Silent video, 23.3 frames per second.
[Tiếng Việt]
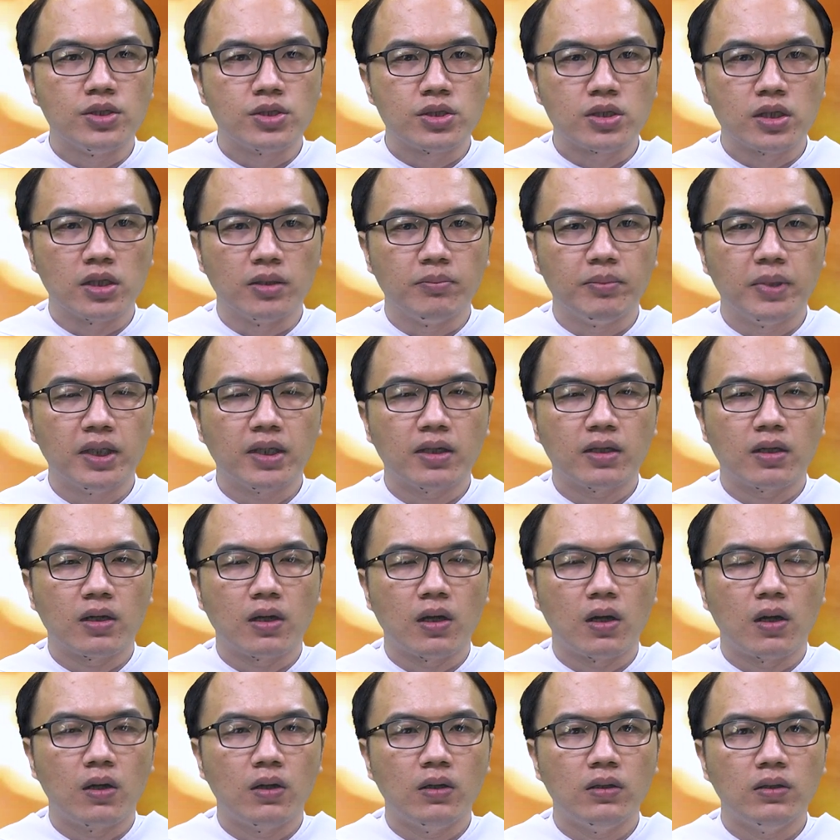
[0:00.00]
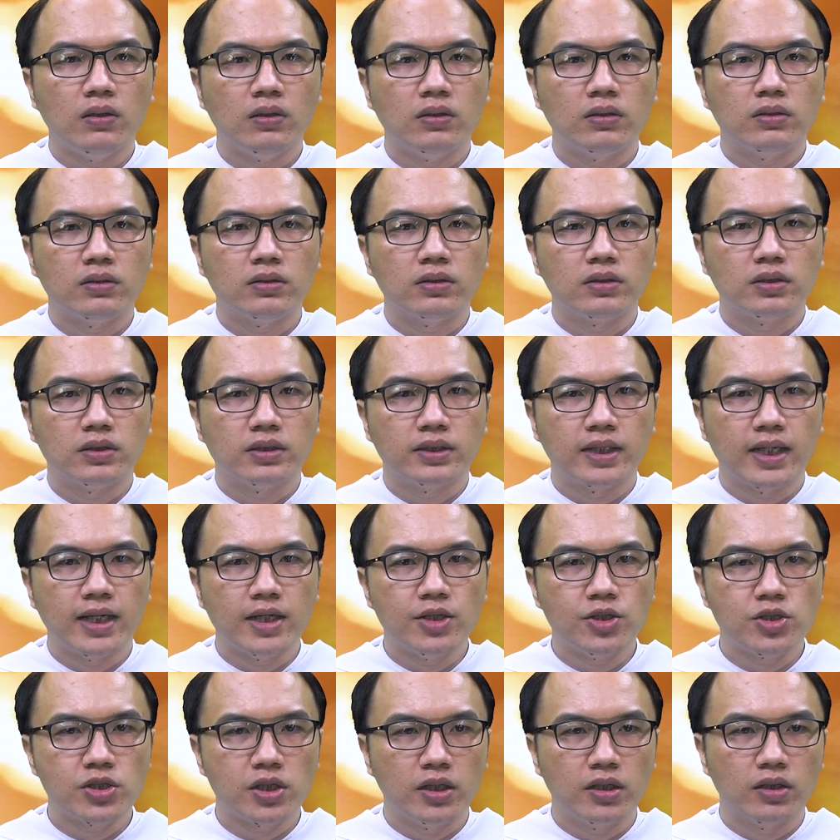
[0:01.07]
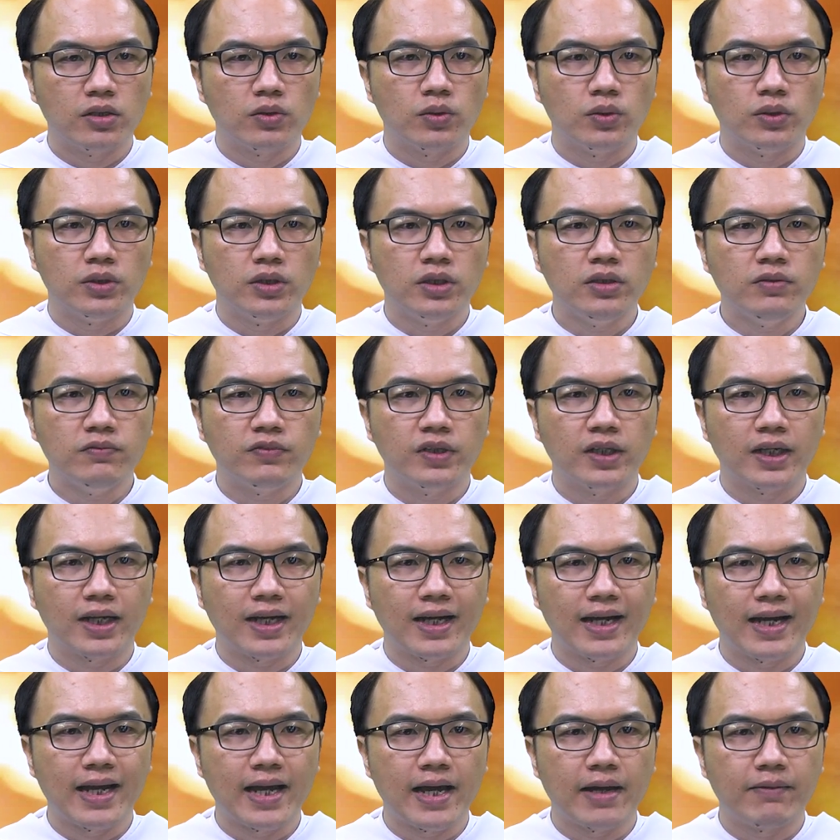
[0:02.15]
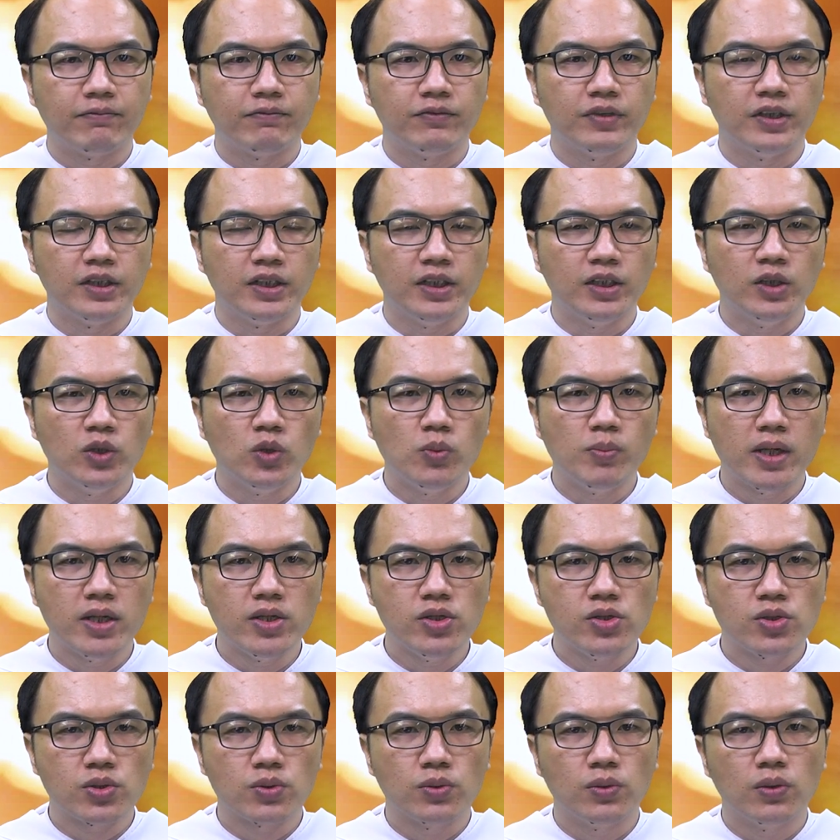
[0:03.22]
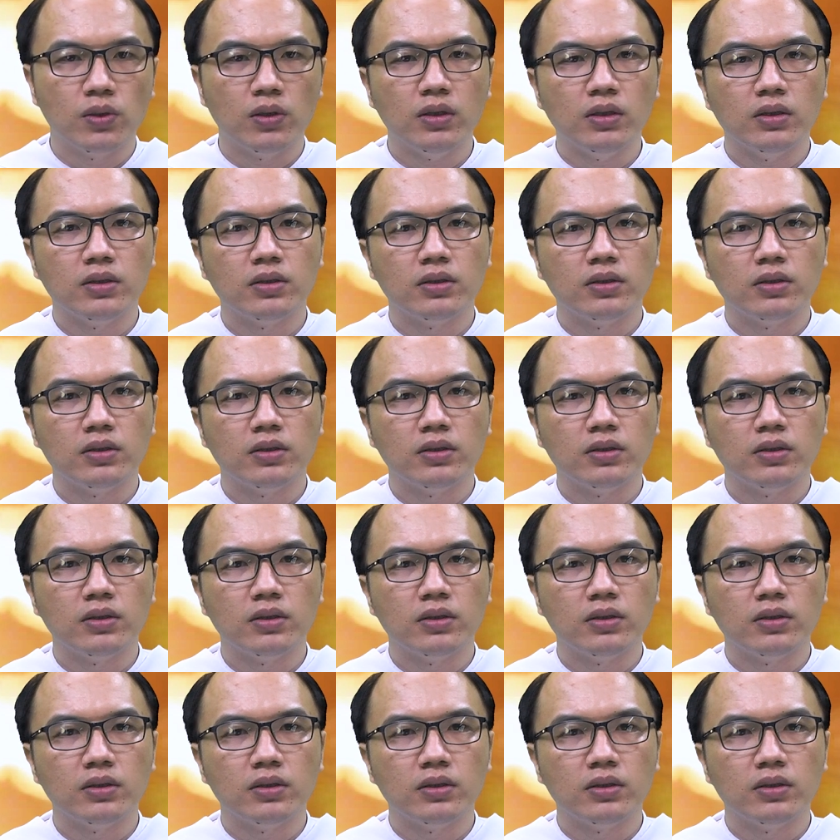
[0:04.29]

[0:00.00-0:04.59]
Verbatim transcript: Chị biết rõ giá trị của những việc làm vì yêu mến Chúa.